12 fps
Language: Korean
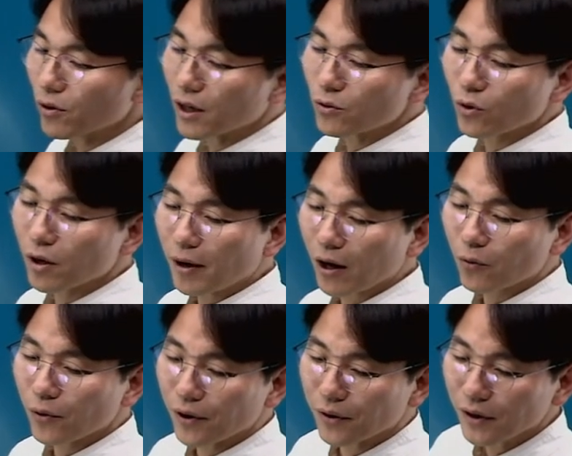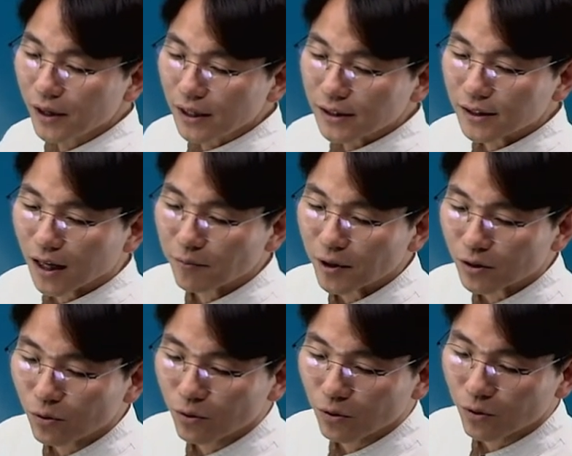원 한도가 맞고요. 그 다음에
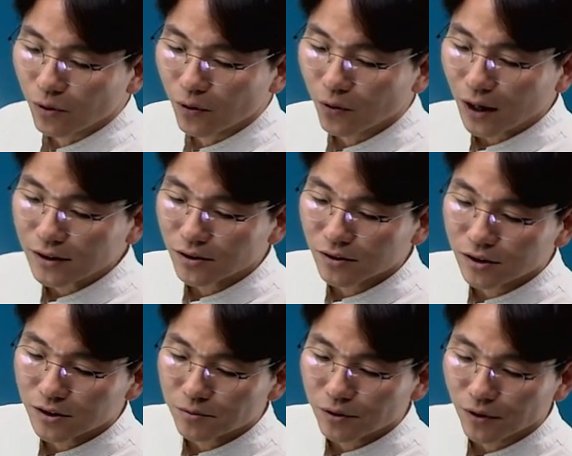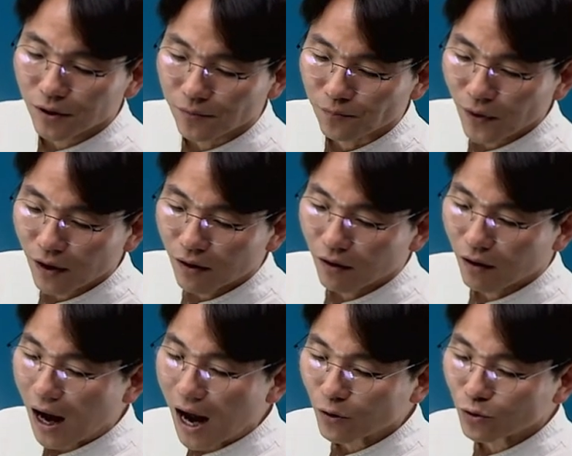또 어, 안전등급으로요. 어,
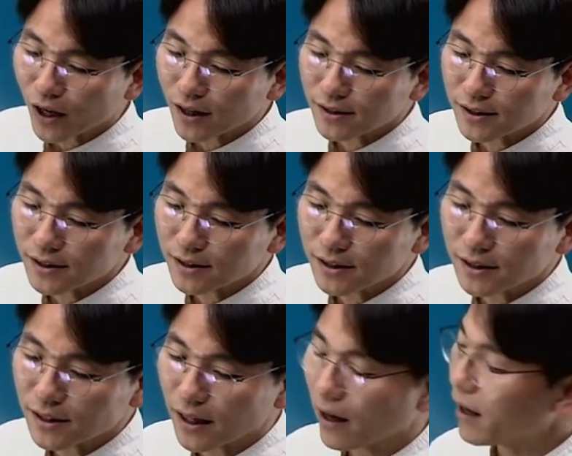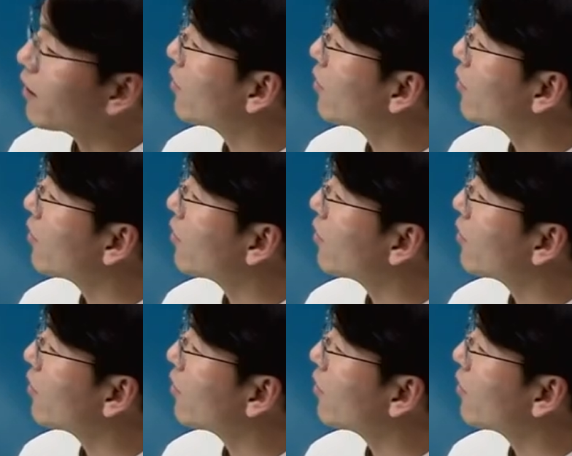하루에는 이제